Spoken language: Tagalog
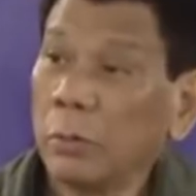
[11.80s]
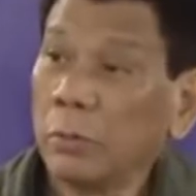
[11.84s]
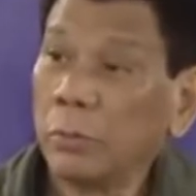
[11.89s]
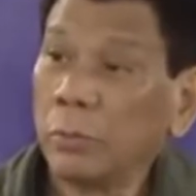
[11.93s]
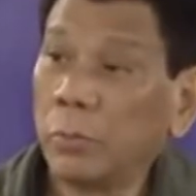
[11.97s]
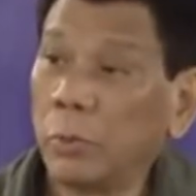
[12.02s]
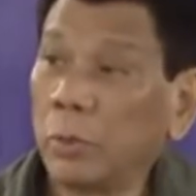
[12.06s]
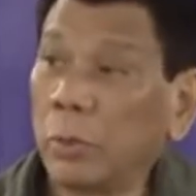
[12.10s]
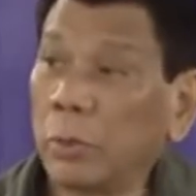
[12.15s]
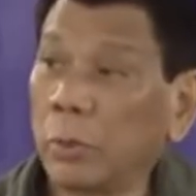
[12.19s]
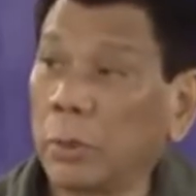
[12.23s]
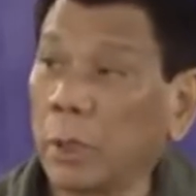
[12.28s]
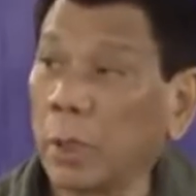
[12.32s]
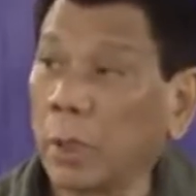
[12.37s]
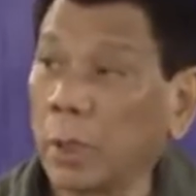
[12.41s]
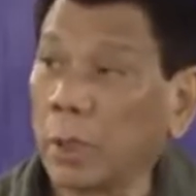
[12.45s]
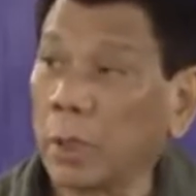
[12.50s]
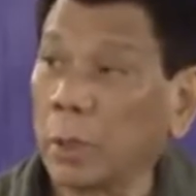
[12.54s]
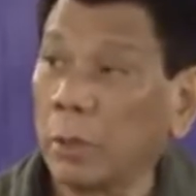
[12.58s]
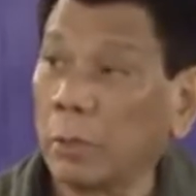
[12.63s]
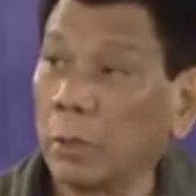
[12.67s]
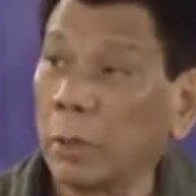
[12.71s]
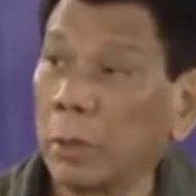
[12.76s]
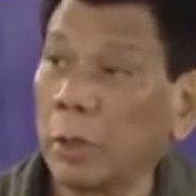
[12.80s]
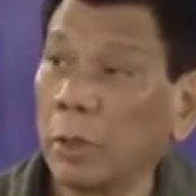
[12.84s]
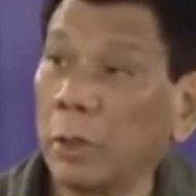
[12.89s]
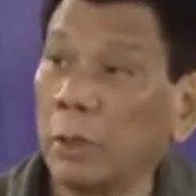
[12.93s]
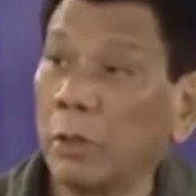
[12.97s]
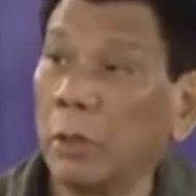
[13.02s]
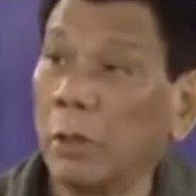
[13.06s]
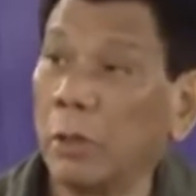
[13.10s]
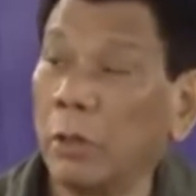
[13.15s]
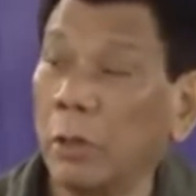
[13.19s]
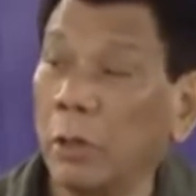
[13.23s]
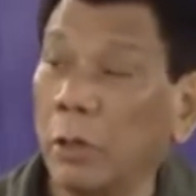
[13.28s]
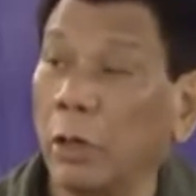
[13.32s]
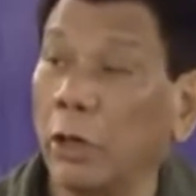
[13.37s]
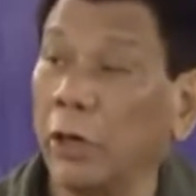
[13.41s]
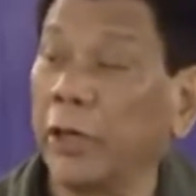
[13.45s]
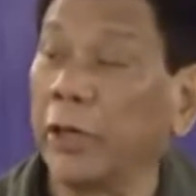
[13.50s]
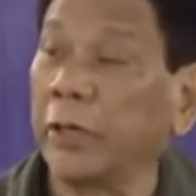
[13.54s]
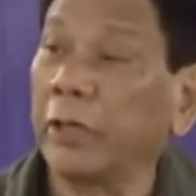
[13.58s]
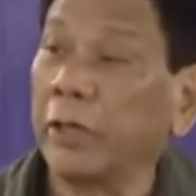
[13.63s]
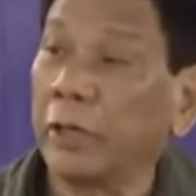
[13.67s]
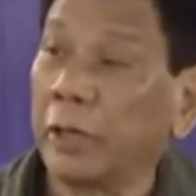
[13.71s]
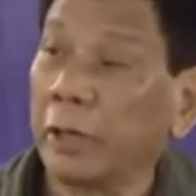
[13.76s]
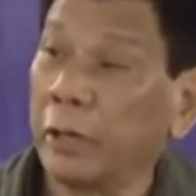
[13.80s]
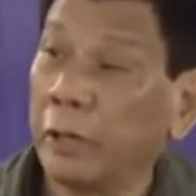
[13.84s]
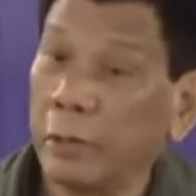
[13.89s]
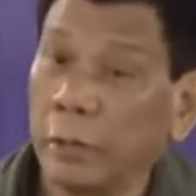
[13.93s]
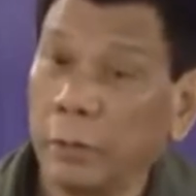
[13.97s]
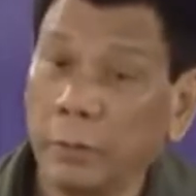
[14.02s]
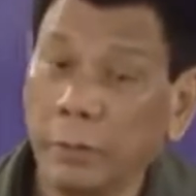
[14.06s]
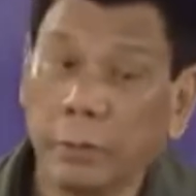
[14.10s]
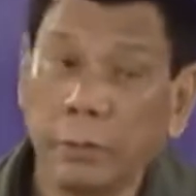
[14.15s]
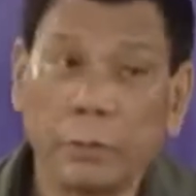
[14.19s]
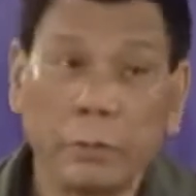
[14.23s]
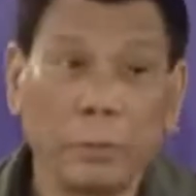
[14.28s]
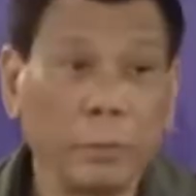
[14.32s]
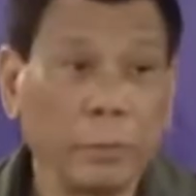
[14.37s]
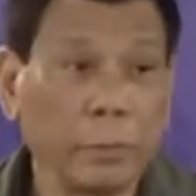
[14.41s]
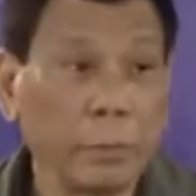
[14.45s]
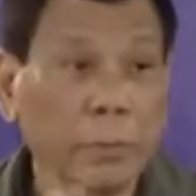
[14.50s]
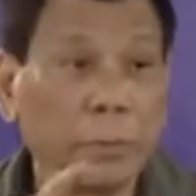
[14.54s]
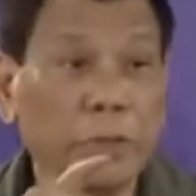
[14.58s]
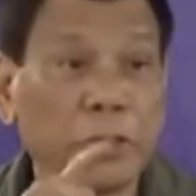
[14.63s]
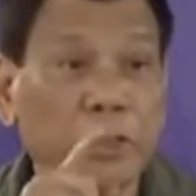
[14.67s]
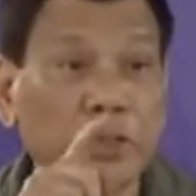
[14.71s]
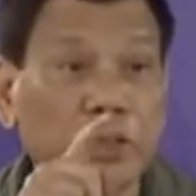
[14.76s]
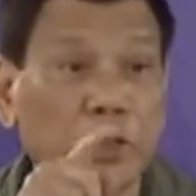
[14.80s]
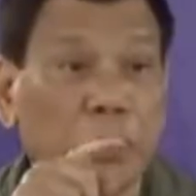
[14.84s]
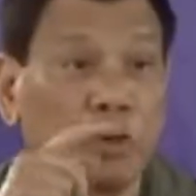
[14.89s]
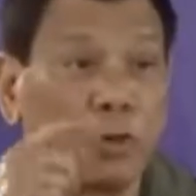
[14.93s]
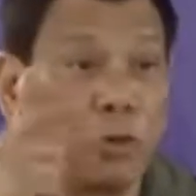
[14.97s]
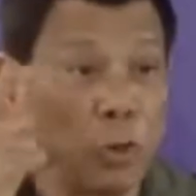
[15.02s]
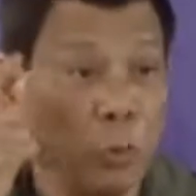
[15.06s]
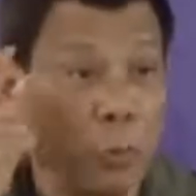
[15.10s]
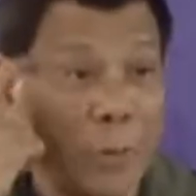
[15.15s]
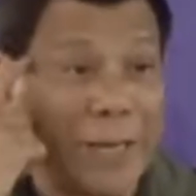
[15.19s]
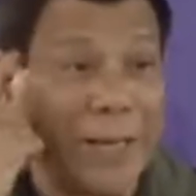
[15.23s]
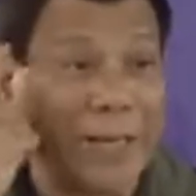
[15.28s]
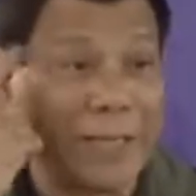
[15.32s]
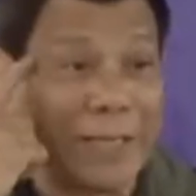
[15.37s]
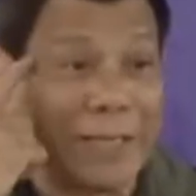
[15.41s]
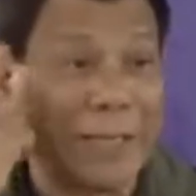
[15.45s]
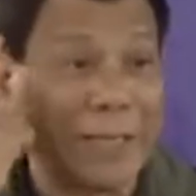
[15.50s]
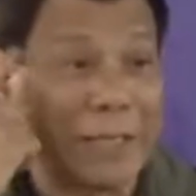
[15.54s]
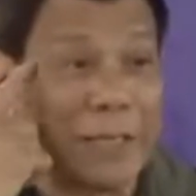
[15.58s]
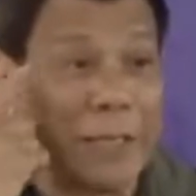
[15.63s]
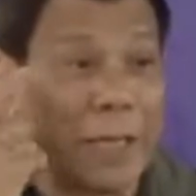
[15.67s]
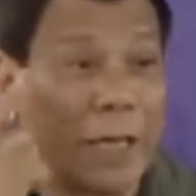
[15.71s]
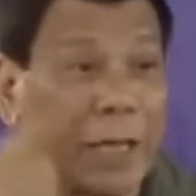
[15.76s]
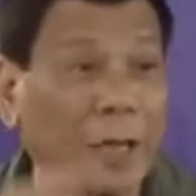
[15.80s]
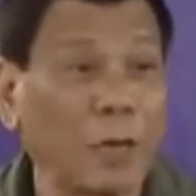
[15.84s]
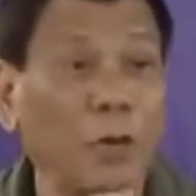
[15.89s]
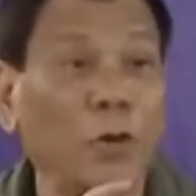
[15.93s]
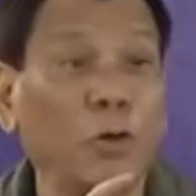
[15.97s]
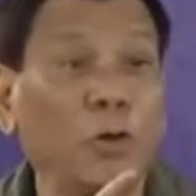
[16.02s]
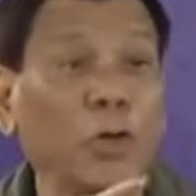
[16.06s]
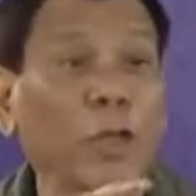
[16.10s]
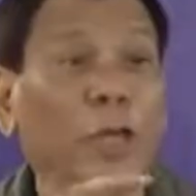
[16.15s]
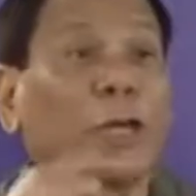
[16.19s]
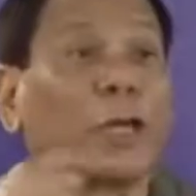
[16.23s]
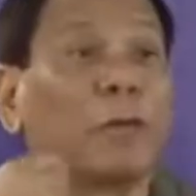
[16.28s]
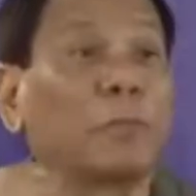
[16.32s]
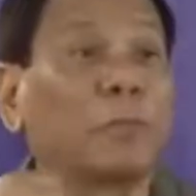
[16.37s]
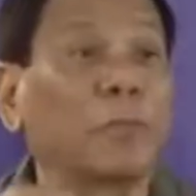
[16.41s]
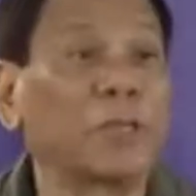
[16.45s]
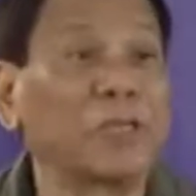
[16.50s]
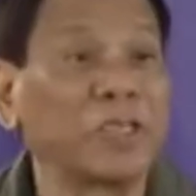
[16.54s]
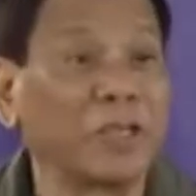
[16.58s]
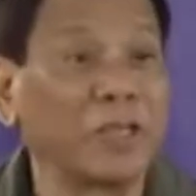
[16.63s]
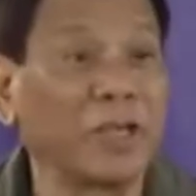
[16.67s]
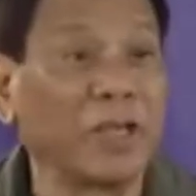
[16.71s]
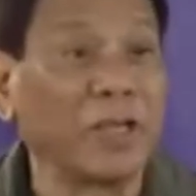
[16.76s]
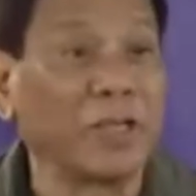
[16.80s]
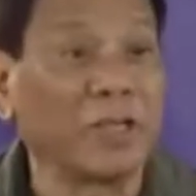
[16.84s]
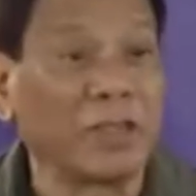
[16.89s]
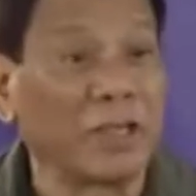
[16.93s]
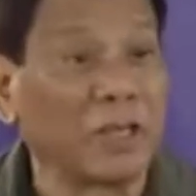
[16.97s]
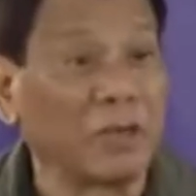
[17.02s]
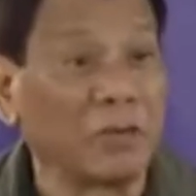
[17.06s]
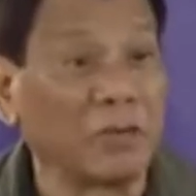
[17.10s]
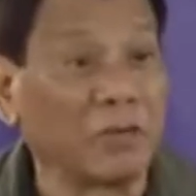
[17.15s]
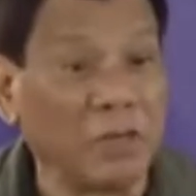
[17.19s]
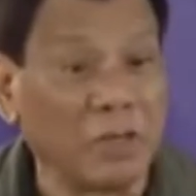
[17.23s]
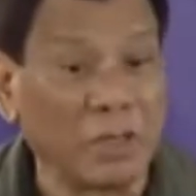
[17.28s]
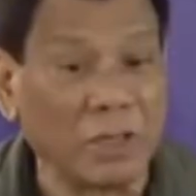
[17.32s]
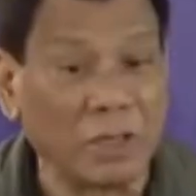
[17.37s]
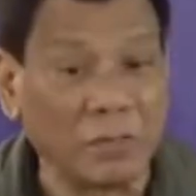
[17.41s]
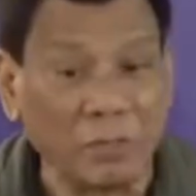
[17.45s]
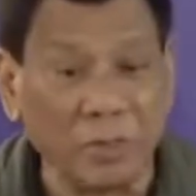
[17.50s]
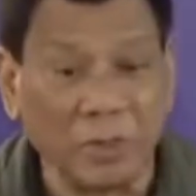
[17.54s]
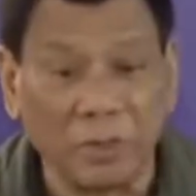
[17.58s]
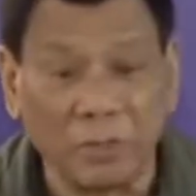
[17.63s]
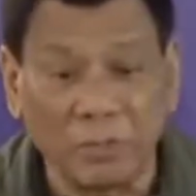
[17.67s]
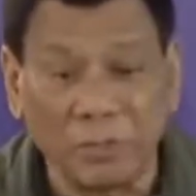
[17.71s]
Puta, ikaw rin. Hoy! Season, o bright kas ako, ikay presidente ron rin ito.